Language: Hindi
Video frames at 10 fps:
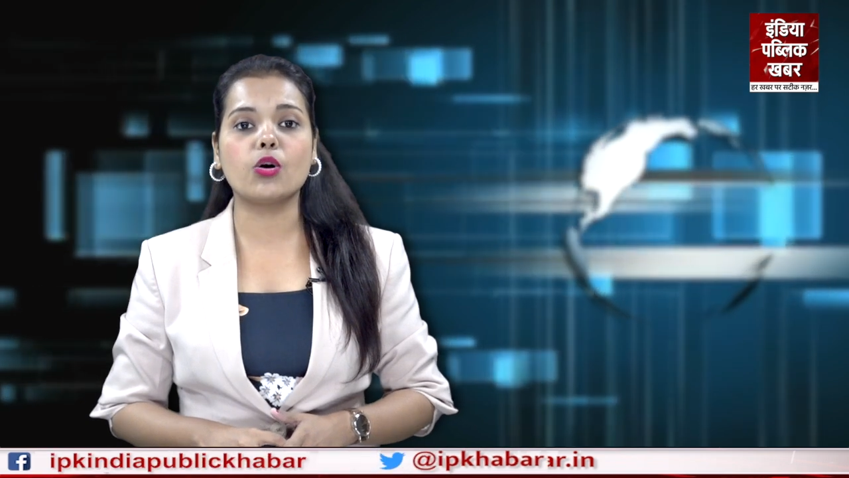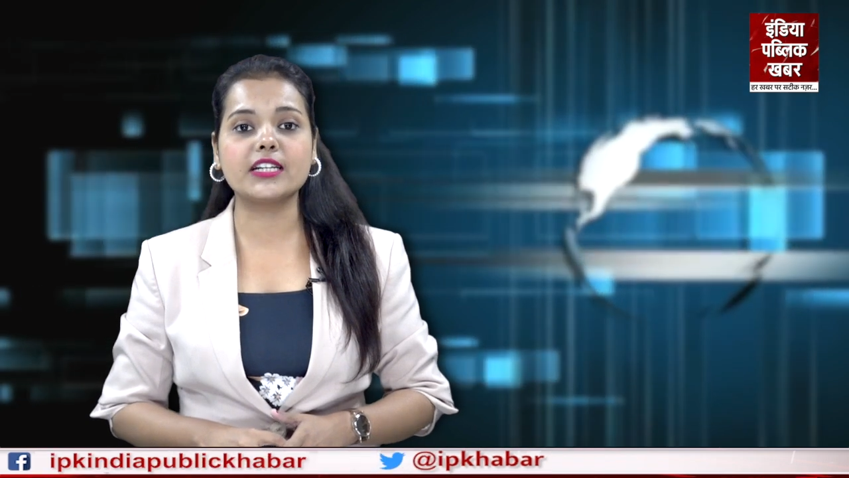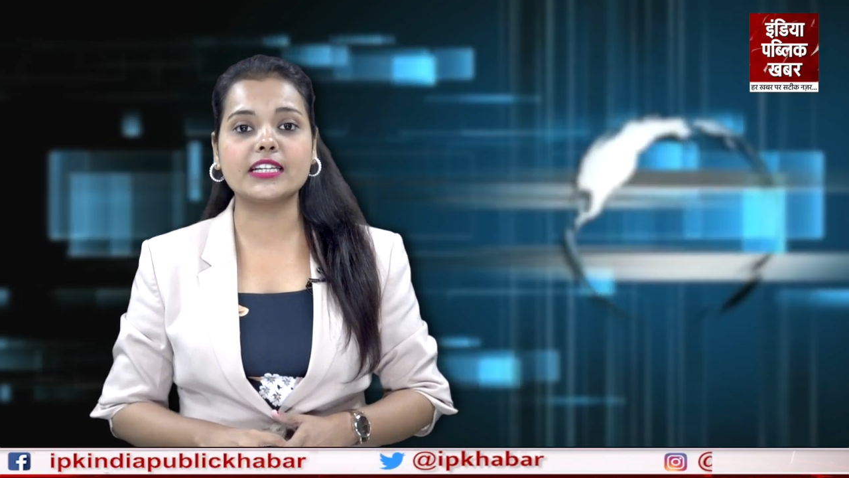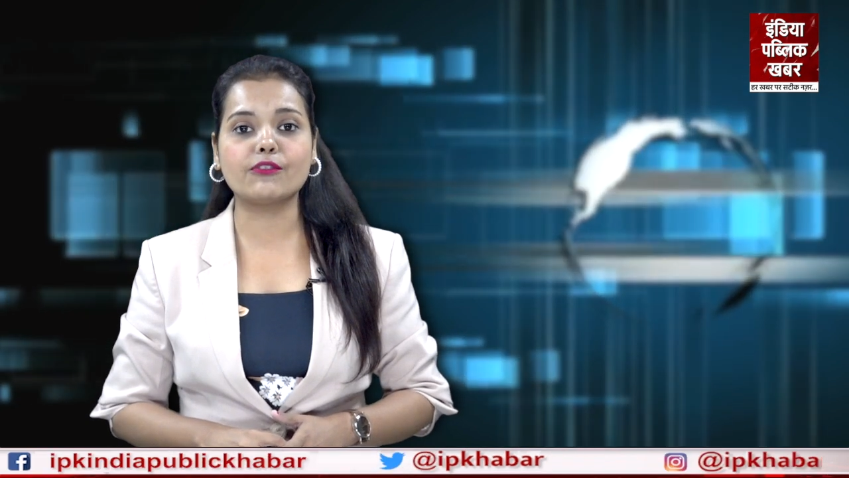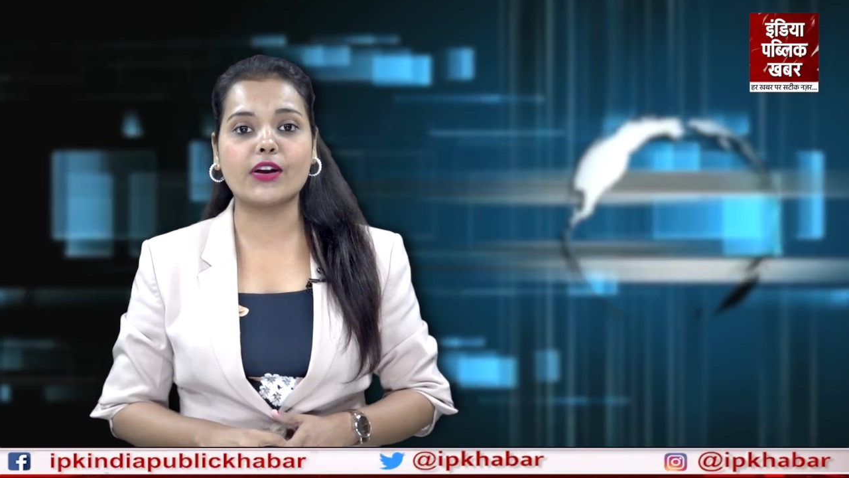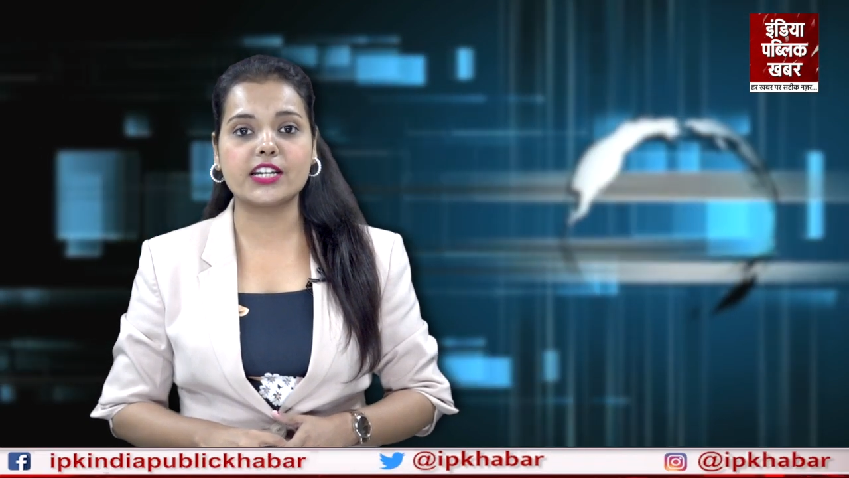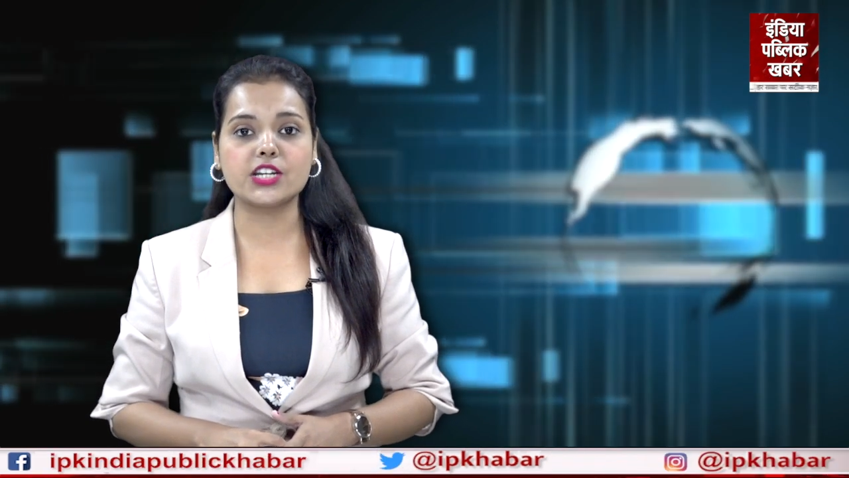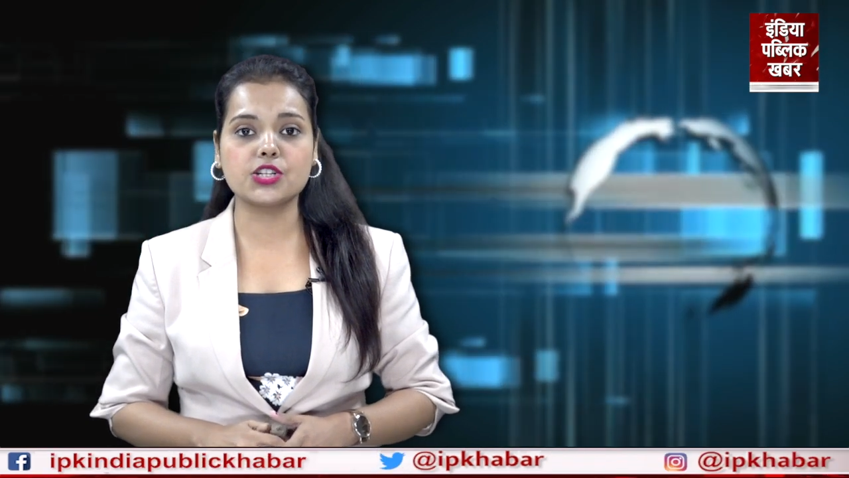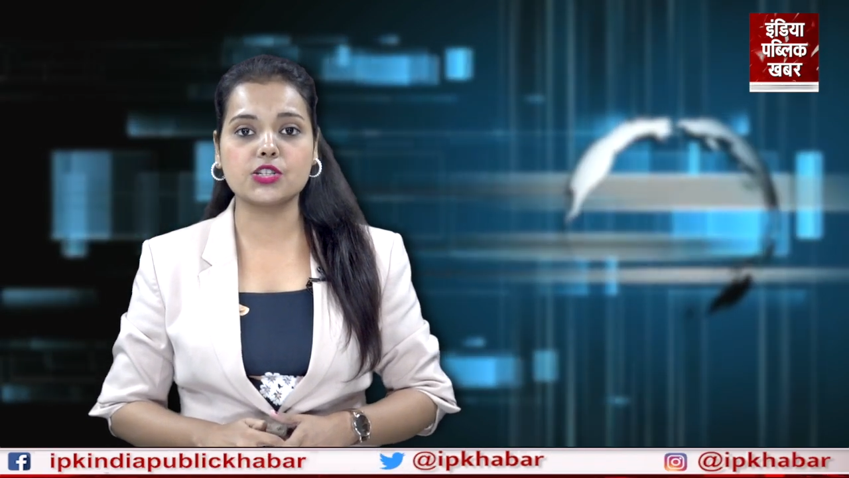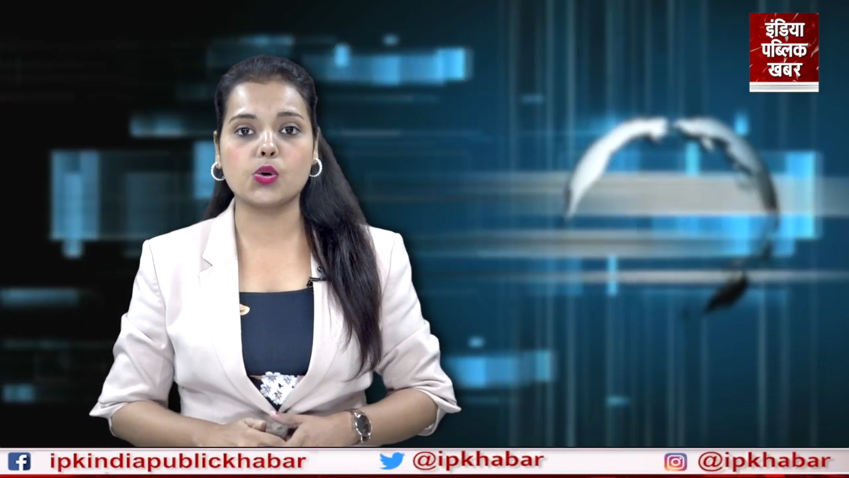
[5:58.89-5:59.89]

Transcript: मॉडल के वेरिएशन